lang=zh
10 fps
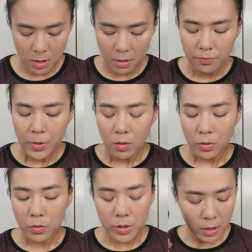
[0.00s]
哎，
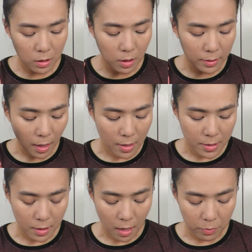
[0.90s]
我用这一个
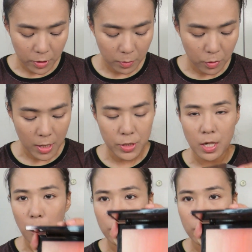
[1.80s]
NARS 的 cupcake brush，然